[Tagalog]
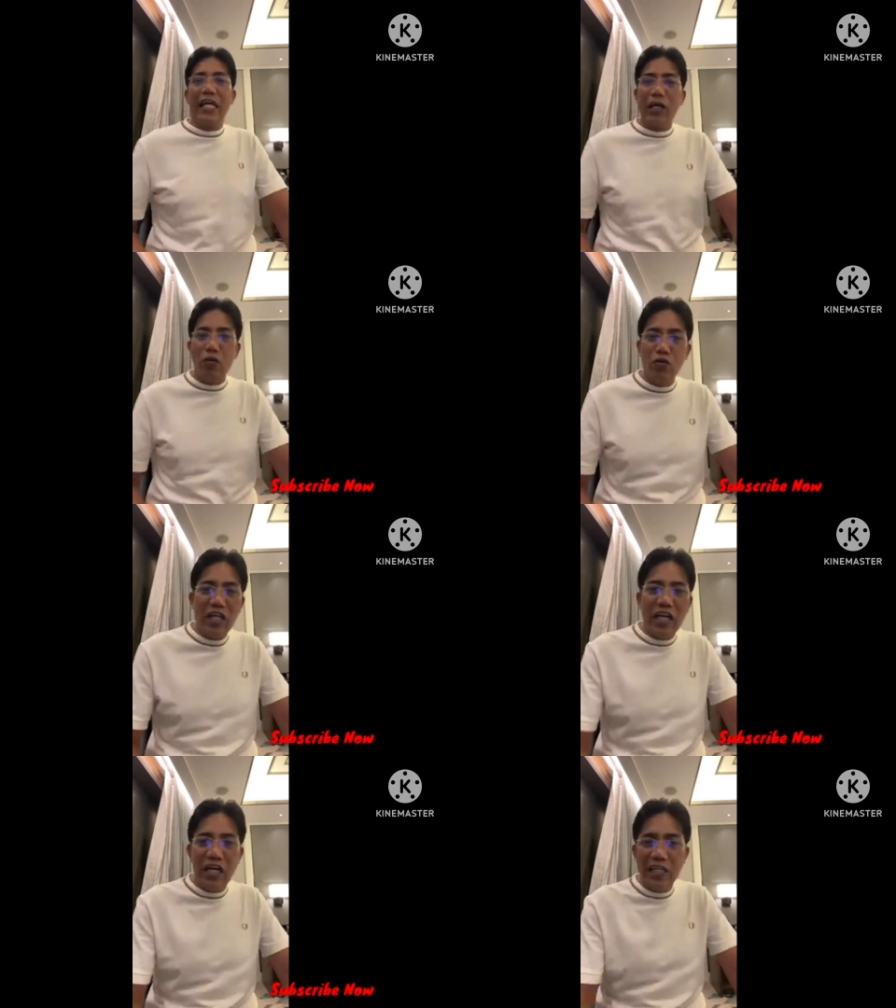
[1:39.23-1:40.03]

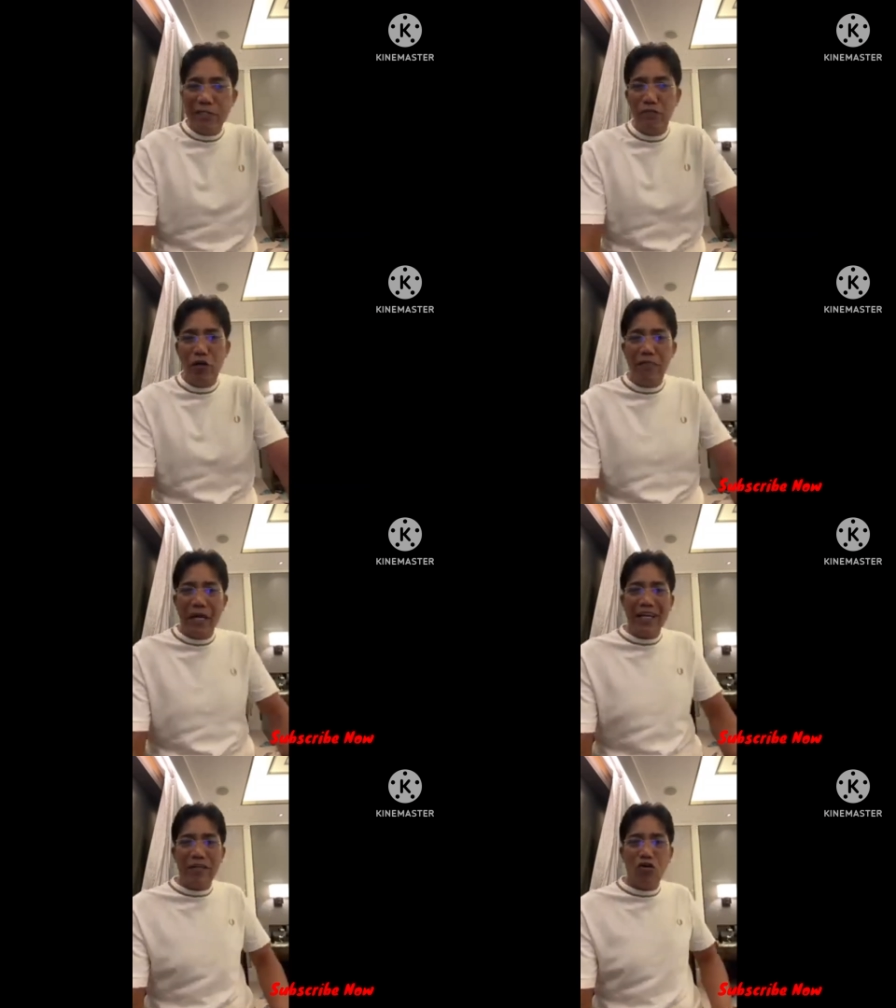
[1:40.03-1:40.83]
Including girls, boy,
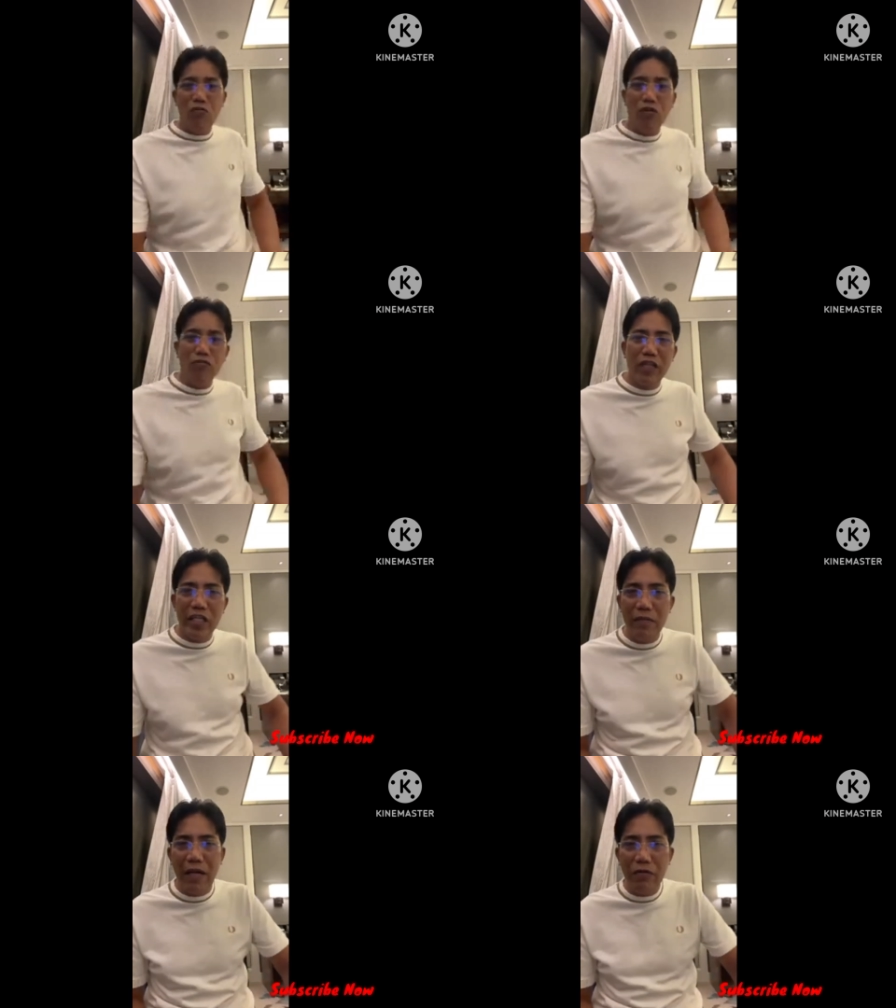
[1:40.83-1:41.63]
bakla, tomboy,
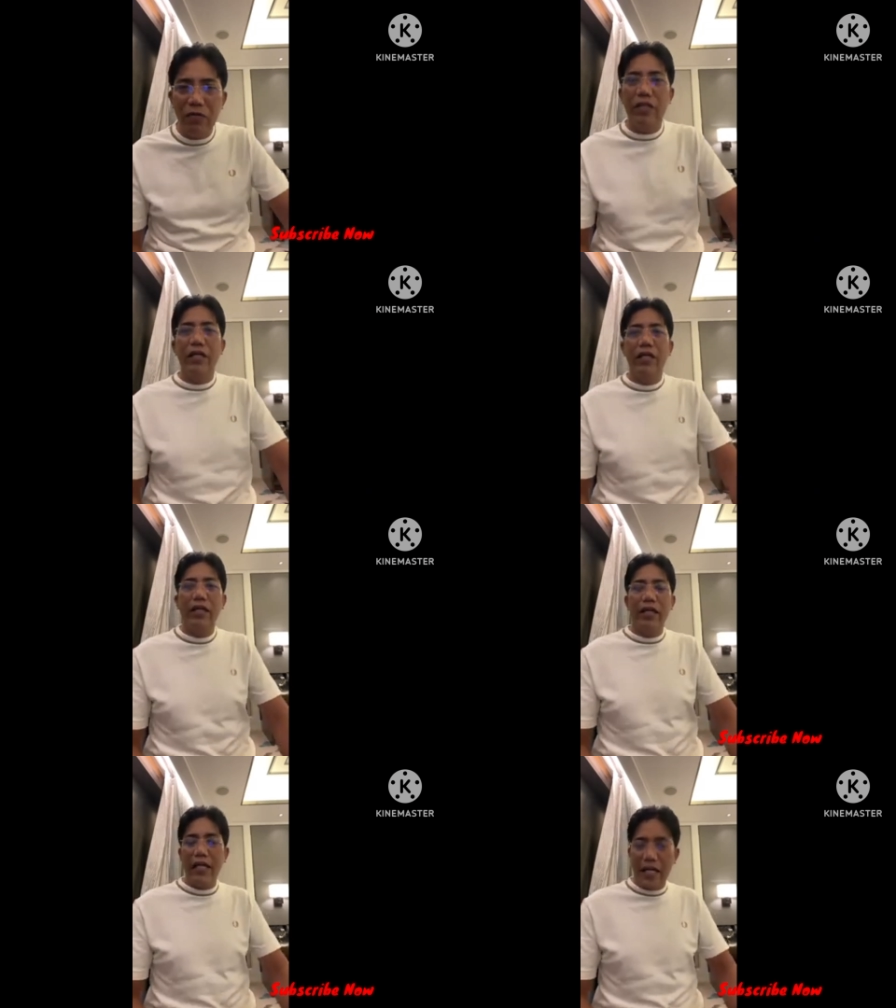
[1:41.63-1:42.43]
butiki, baboy.
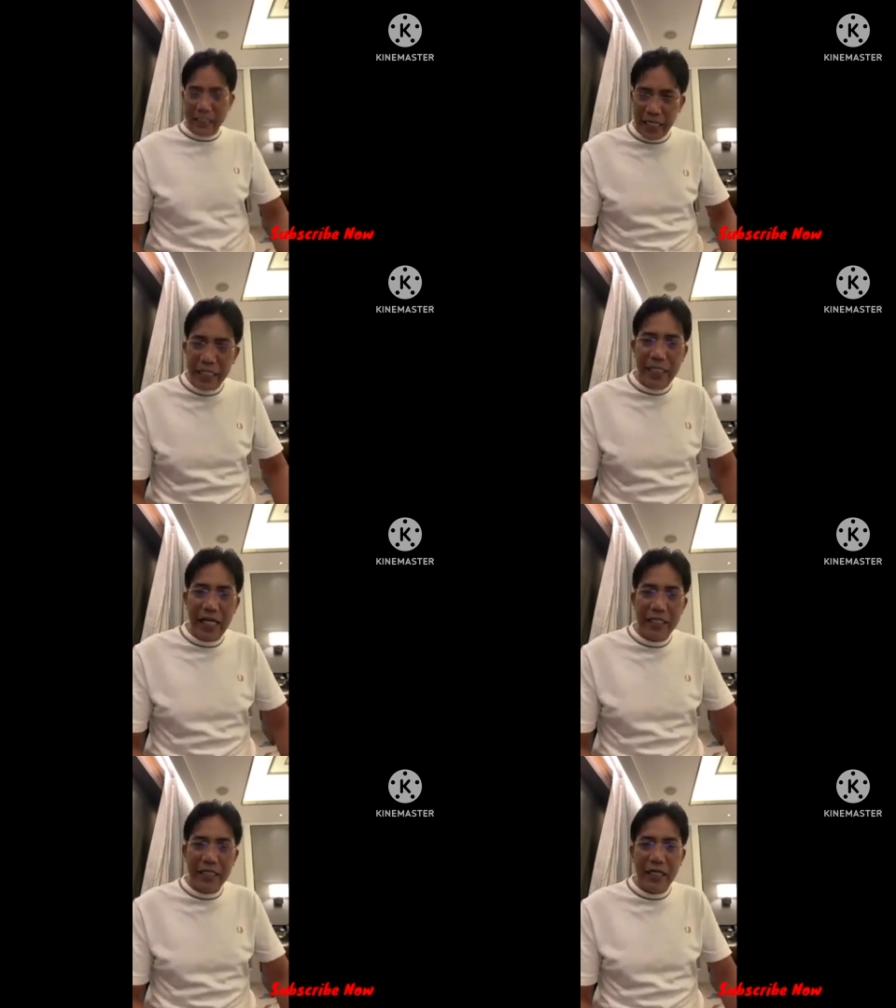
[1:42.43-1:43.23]
Kasali
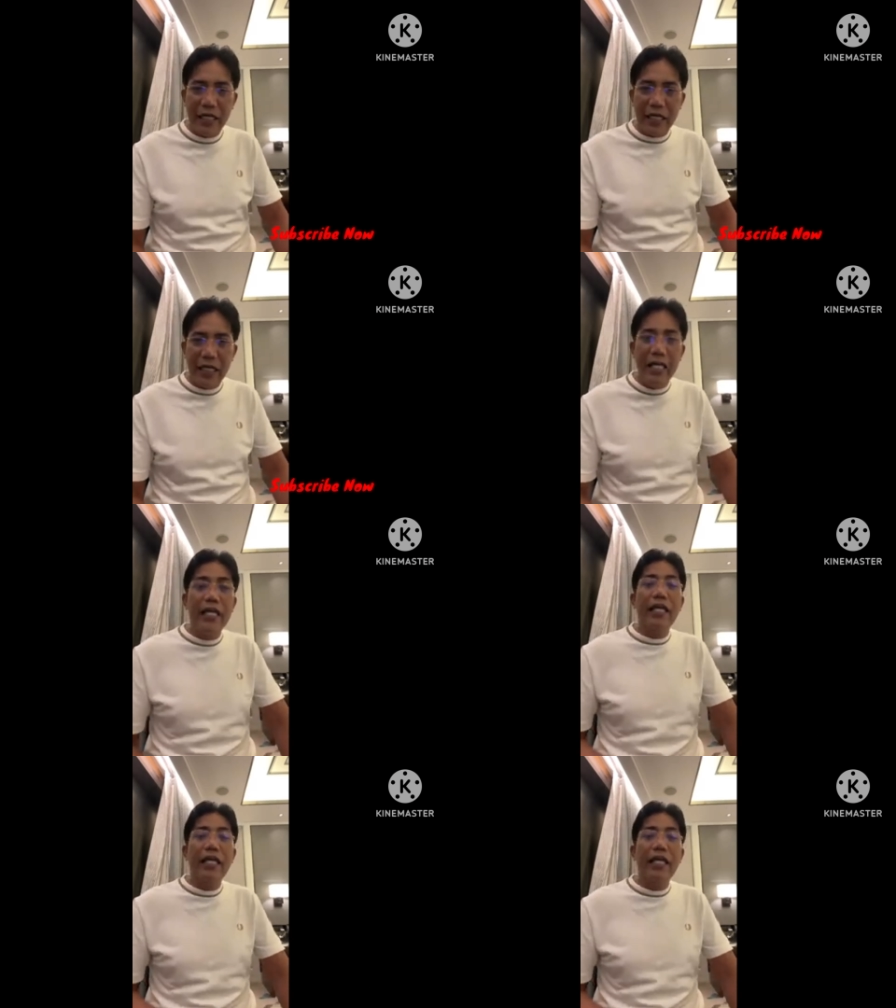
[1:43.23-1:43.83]
yan. Okay?